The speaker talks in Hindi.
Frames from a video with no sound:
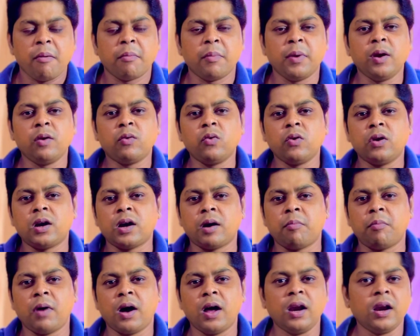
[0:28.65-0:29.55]
बिल्कुल
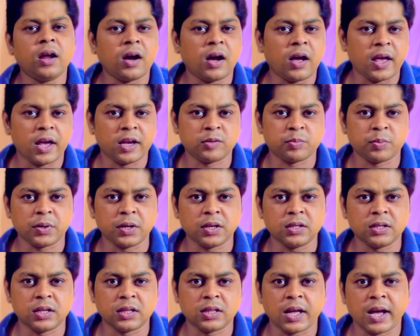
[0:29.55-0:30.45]
कमाल का
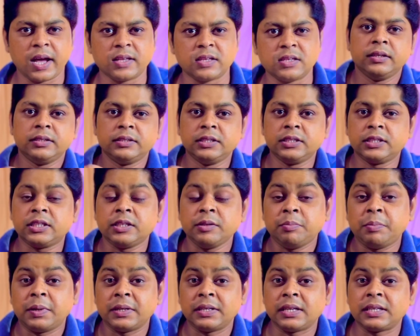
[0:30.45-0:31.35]
एक्सपीरियंस देता है जिसकी
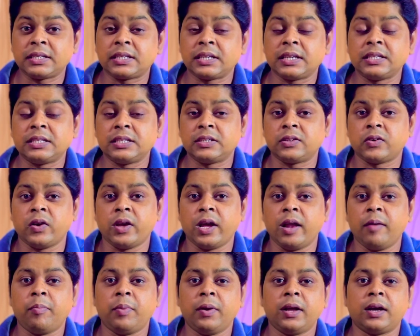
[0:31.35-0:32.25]
वजह से जिसको
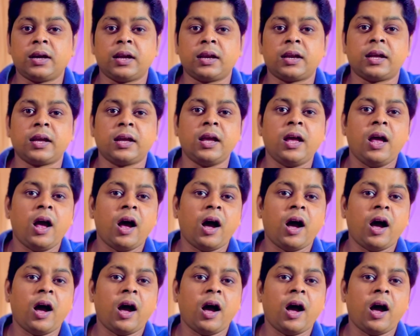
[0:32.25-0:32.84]
हेल्प लेकर के